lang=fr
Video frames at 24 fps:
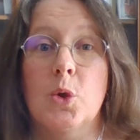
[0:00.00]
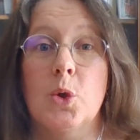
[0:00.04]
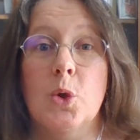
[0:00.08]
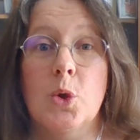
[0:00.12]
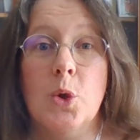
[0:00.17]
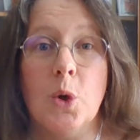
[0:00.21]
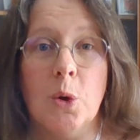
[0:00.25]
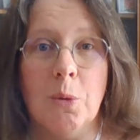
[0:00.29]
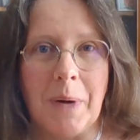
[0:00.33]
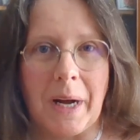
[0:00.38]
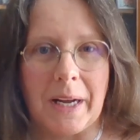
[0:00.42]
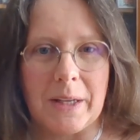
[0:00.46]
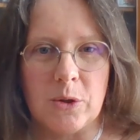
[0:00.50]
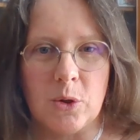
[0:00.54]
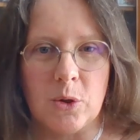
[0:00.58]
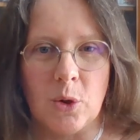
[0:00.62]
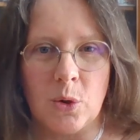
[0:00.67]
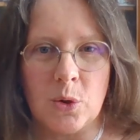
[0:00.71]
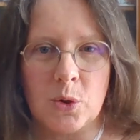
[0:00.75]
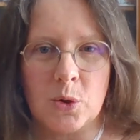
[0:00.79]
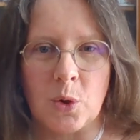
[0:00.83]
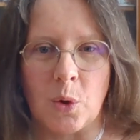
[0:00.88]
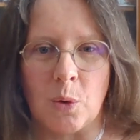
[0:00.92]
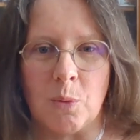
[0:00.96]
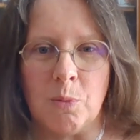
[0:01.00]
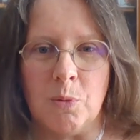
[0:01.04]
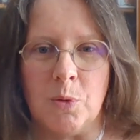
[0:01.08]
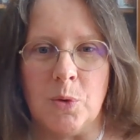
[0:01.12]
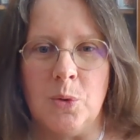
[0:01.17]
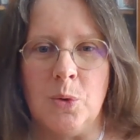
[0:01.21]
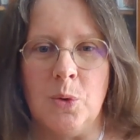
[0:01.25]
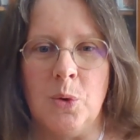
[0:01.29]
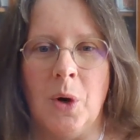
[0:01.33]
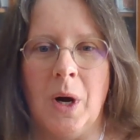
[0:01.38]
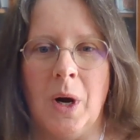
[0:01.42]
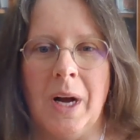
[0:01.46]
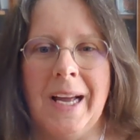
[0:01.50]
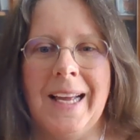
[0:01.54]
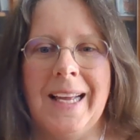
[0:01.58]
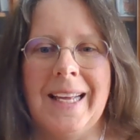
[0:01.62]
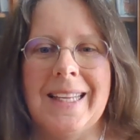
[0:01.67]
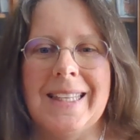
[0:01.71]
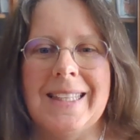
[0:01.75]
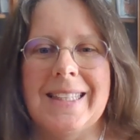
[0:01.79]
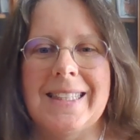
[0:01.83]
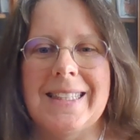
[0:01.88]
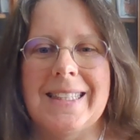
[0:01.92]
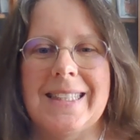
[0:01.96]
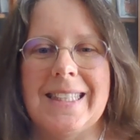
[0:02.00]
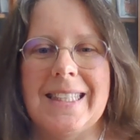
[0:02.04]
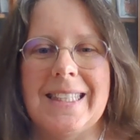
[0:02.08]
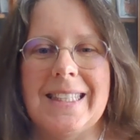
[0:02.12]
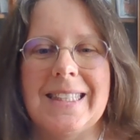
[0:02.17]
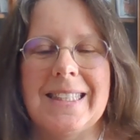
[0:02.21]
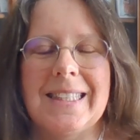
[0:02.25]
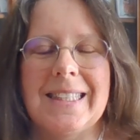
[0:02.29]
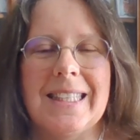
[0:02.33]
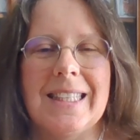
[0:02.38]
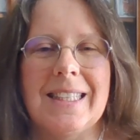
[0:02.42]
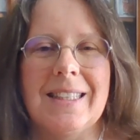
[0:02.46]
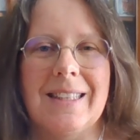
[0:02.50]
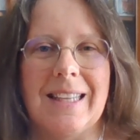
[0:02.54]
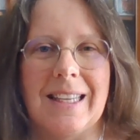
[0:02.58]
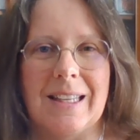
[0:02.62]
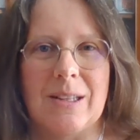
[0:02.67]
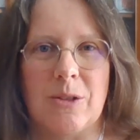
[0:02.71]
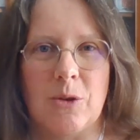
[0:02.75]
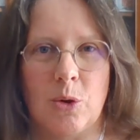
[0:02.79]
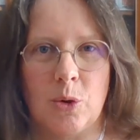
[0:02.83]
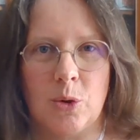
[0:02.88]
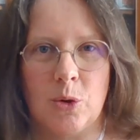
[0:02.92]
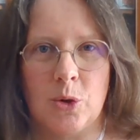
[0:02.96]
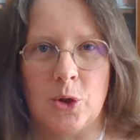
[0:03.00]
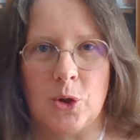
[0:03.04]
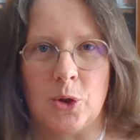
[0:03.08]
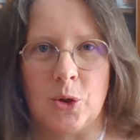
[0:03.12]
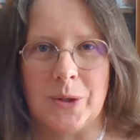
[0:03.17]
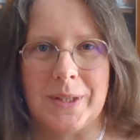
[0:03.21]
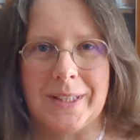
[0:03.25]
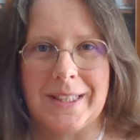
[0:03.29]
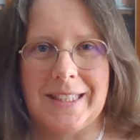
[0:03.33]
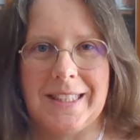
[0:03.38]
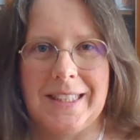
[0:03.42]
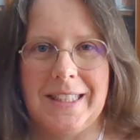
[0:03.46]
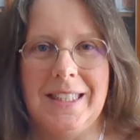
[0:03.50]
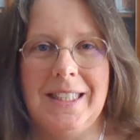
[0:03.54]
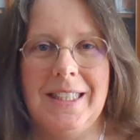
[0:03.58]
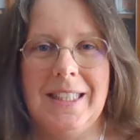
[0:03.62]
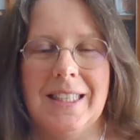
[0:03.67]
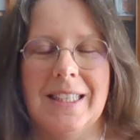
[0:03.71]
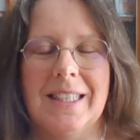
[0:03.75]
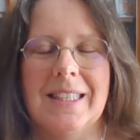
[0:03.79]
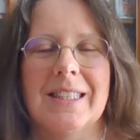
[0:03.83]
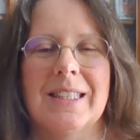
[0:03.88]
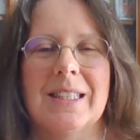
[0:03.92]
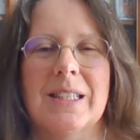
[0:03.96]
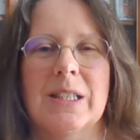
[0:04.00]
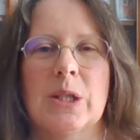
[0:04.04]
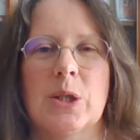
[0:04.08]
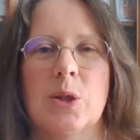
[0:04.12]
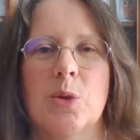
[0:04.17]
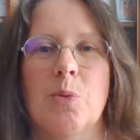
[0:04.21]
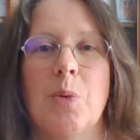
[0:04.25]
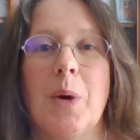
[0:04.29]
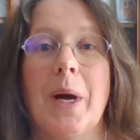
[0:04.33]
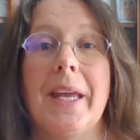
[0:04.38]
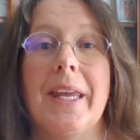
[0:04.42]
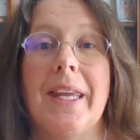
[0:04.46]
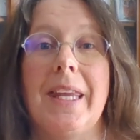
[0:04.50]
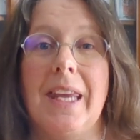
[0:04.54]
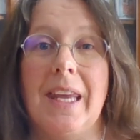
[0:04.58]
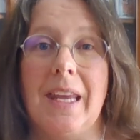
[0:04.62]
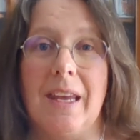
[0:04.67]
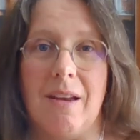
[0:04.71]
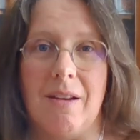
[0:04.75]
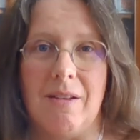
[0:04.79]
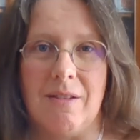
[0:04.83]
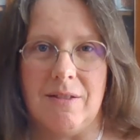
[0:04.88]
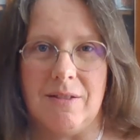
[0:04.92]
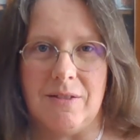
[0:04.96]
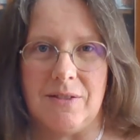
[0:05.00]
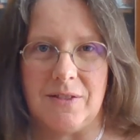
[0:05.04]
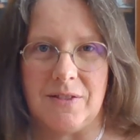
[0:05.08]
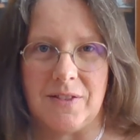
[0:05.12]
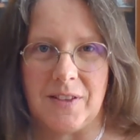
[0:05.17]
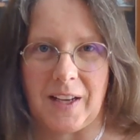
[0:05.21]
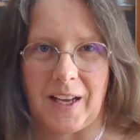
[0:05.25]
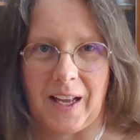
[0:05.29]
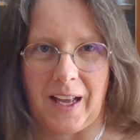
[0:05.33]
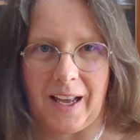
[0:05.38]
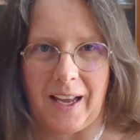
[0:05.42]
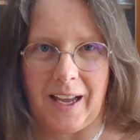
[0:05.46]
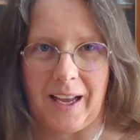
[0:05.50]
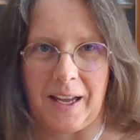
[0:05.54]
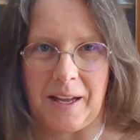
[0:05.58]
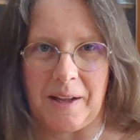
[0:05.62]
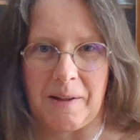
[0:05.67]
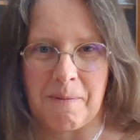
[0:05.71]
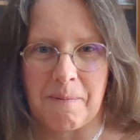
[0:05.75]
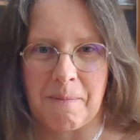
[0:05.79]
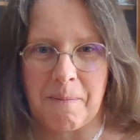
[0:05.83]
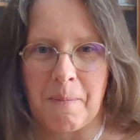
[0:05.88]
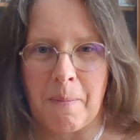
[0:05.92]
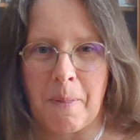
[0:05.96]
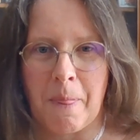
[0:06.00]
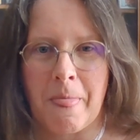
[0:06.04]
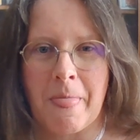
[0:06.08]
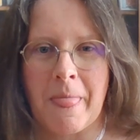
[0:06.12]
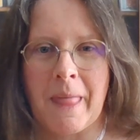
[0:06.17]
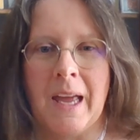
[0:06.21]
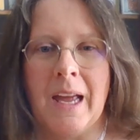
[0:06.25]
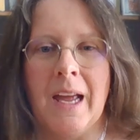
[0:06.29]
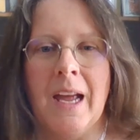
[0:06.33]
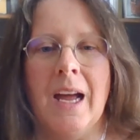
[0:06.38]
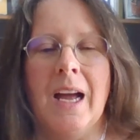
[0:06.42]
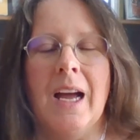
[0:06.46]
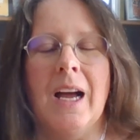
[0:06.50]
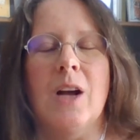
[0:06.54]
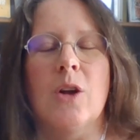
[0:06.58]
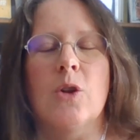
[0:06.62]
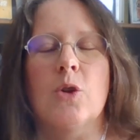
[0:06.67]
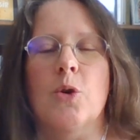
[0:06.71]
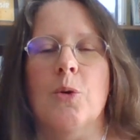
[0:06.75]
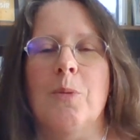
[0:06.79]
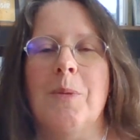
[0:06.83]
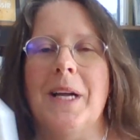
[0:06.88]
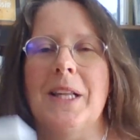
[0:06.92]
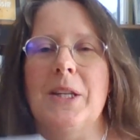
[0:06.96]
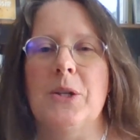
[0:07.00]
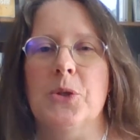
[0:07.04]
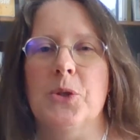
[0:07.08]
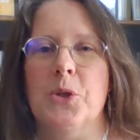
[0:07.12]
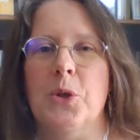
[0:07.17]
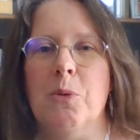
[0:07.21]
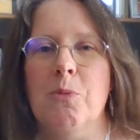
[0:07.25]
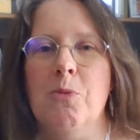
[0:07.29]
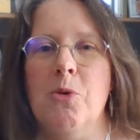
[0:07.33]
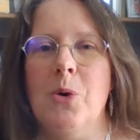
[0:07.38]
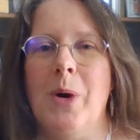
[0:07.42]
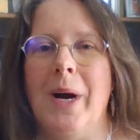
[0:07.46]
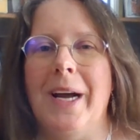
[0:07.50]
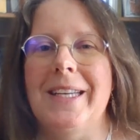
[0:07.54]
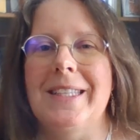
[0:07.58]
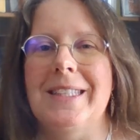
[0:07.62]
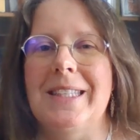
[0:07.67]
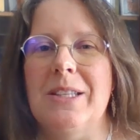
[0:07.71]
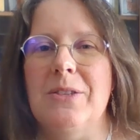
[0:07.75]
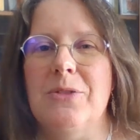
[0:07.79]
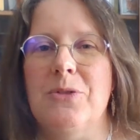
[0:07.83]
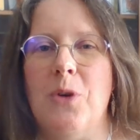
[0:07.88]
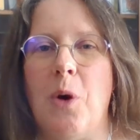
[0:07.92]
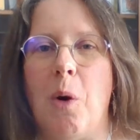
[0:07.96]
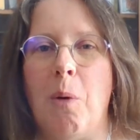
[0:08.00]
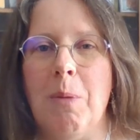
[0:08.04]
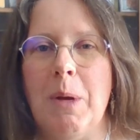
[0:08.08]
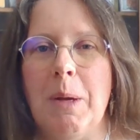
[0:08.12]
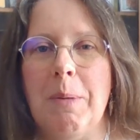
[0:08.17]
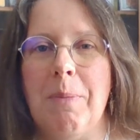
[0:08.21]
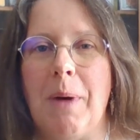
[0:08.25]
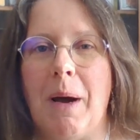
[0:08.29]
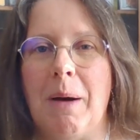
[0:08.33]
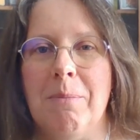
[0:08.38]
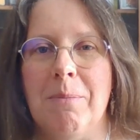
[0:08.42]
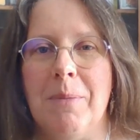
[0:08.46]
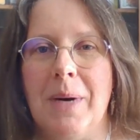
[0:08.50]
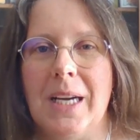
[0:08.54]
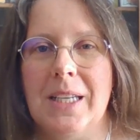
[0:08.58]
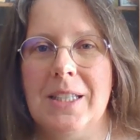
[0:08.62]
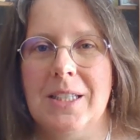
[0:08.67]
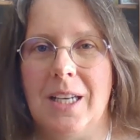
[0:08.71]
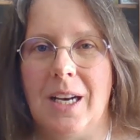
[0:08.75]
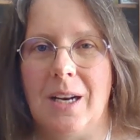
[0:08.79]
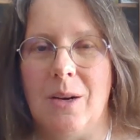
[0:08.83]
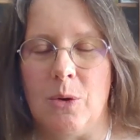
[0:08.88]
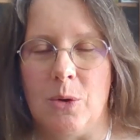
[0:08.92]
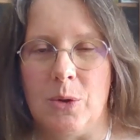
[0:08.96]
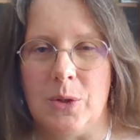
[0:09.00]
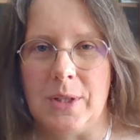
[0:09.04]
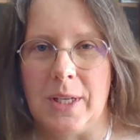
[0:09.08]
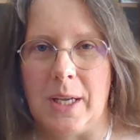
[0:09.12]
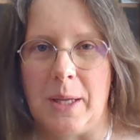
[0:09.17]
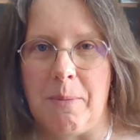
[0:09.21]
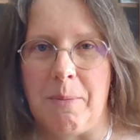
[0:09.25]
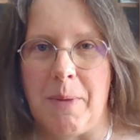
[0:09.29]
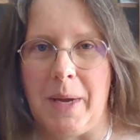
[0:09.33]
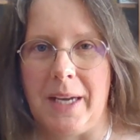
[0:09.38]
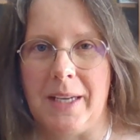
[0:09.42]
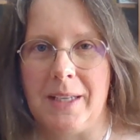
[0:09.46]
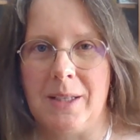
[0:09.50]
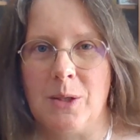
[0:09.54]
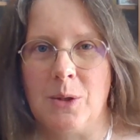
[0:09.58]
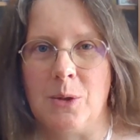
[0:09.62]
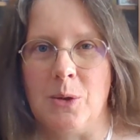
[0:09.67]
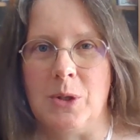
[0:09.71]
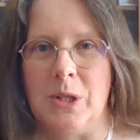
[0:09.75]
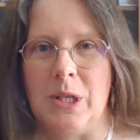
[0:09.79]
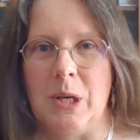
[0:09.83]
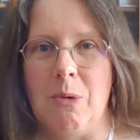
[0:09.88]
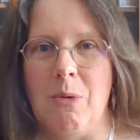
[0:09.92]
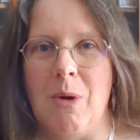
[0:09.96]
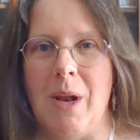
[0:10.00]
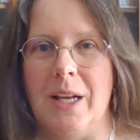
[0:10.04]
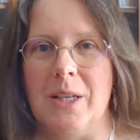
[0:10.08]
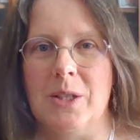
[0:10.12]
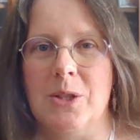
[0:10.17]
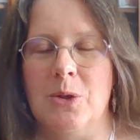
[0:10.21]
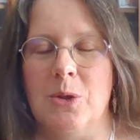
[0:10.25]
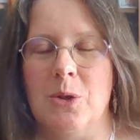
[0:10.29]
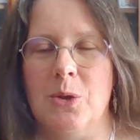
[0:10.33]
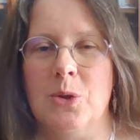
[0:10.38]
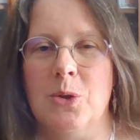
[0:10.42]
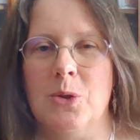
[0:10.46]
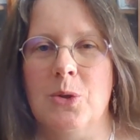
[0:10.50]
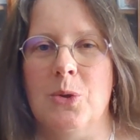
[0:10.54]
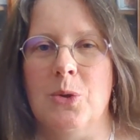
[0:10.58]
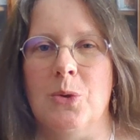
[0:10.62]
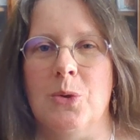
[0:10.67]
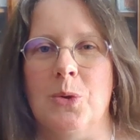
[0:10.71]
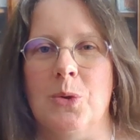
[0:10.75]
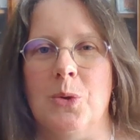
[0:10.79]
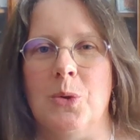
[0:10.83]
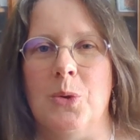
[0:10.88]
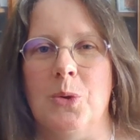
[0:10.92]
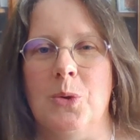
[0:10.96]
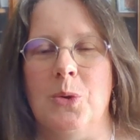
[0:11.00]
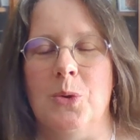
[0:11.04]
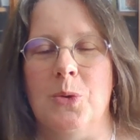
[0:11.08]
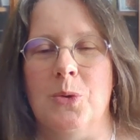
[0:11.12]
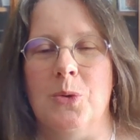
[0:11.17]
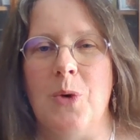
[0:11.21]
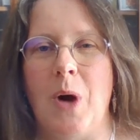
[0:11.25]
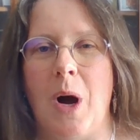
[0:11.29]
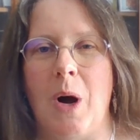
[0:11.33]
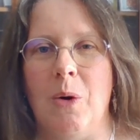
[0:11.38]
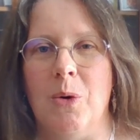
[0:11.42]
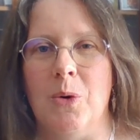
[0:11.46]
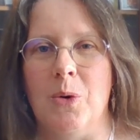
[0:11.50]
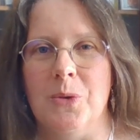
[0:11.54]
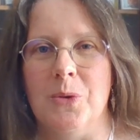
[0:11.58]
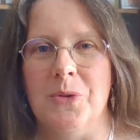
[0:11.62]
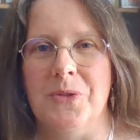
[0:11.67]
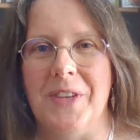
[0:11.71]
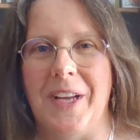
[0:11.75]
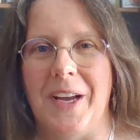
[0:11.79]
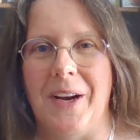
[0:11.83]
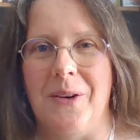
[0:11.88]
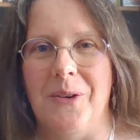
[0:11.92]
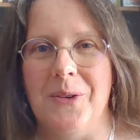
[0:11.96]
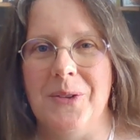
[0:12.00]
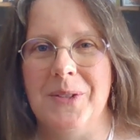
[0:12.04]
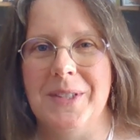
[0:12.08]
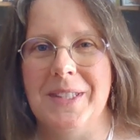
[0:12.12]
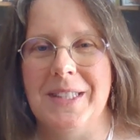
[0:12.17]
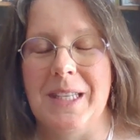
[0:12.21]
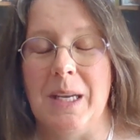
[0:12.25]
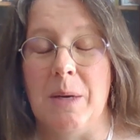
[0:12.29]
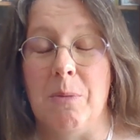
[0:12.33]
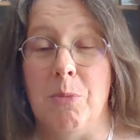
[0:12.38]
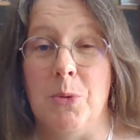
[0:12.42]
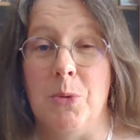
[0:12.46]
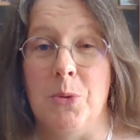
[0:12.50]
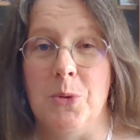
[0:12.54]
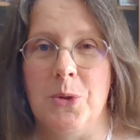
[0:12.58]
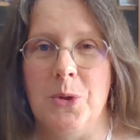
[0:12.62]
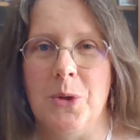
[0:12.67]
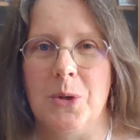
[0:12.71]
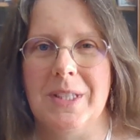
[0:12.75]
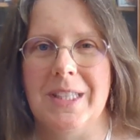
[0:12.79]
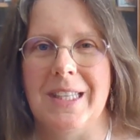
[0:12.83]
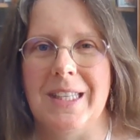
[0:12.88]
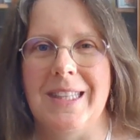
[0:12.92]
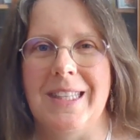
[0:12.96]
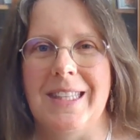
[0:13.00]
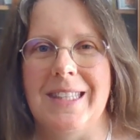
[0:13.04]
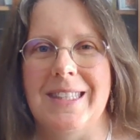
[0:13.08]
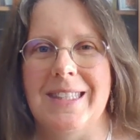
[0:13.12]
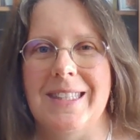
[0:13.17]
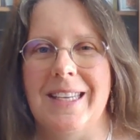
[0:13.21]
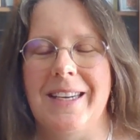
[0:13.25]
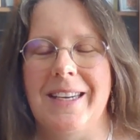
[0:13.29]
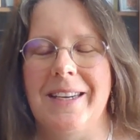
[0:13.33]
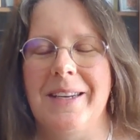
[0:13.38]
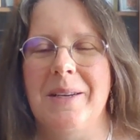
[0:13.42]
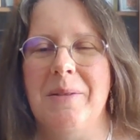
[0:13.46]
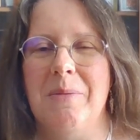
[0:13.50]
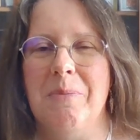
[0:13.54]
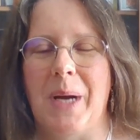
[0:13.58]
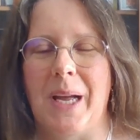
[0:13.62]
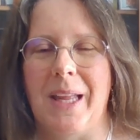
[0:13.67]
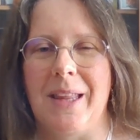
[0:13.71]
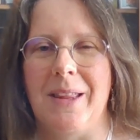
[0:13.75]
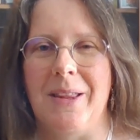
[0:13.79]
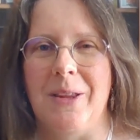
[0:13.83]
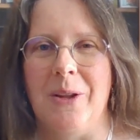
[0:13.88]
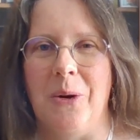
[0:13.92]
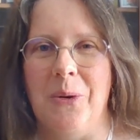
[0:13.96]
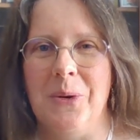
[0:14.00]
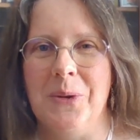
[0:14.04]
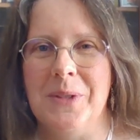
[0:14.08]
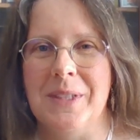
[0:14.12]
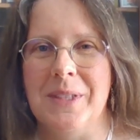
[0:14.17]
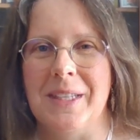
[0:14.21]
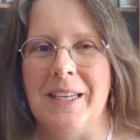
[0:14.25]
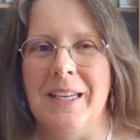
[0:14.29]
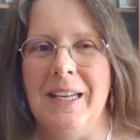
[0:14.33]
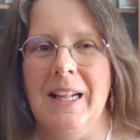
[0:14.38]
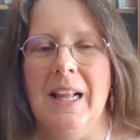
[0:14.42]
Thomas d'Ansembourg, cessez d'être gentil, soyez vrai. Thomas d'Ansembourg a été formé par Marshall Rosenberg, que j'ai eu la chance de, de, voir en conférence il y a plusieurs années de ça, près de Nantes.